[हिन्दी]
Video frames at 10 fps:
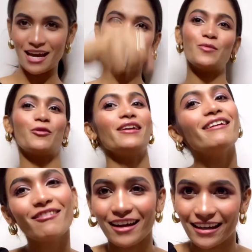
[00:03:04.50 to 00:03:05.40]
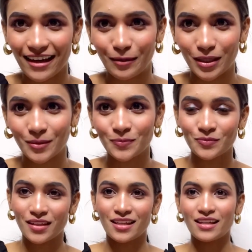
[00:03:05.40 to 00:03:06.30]
है मेरे राइट हैंड में
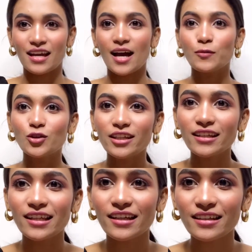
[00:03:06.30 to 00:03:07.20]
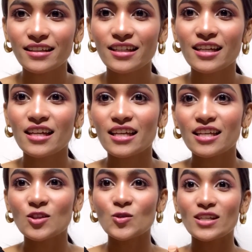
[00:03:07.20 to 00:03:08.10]
आपको दिख रही है
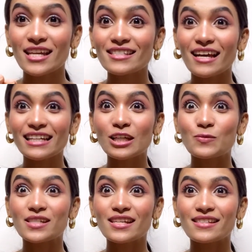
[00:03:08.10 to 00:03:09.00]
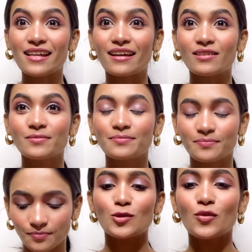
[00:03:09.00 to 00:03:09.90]
सो so, ये सारे लिपस्टिक्स है
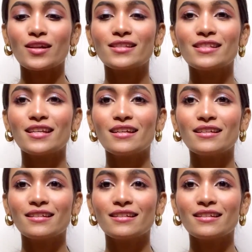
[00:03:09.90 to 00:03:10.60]
as you can see